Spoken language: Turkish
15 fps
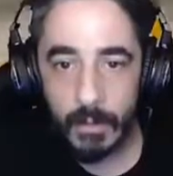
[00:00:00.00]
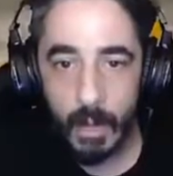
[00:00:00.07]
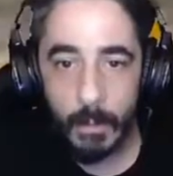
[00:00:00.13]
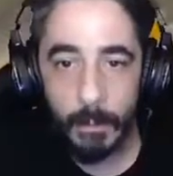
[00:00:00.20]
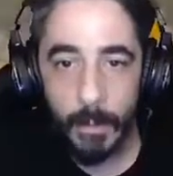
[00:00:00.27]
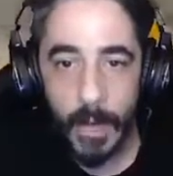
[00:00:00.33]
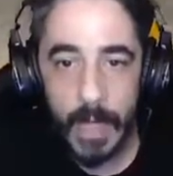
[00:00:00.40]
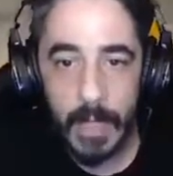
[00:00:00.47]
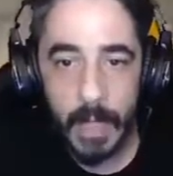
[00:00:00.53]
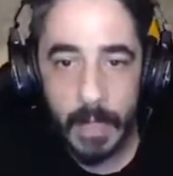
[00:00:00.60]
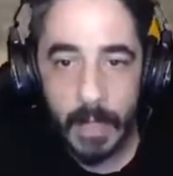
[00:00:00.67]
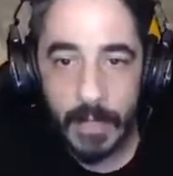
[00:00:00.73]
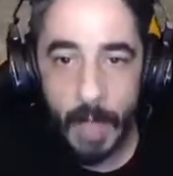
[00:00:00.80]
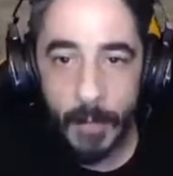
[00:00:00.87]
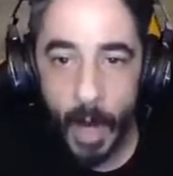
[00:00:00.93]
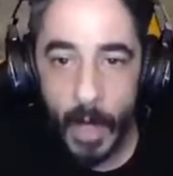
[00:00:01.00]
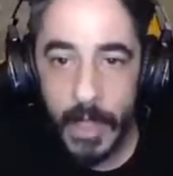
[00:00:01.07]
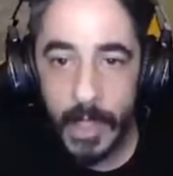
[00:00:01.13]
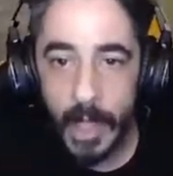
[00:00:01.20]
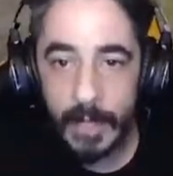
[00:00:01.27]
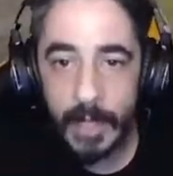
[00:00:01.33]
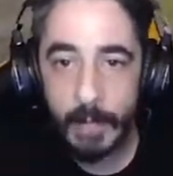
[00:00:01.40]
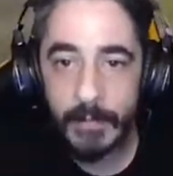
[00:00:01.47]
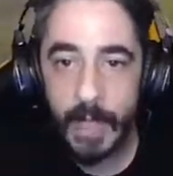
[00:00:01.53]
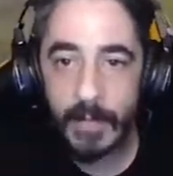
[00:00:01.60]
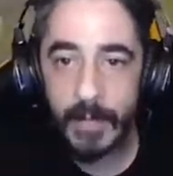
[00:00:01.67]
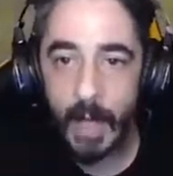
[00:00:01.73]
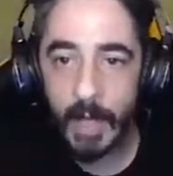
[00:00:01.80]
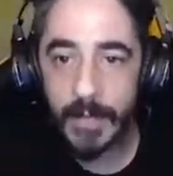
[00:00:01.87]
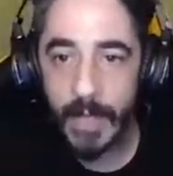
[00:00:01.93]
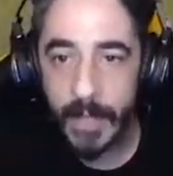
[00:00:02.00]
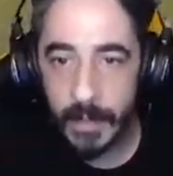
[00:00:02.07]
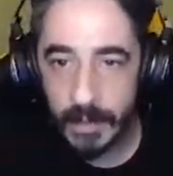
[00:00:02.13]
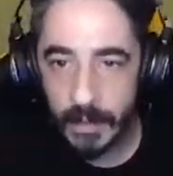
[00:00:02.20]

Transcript: Ulan bayılan adam ayık adamdan daha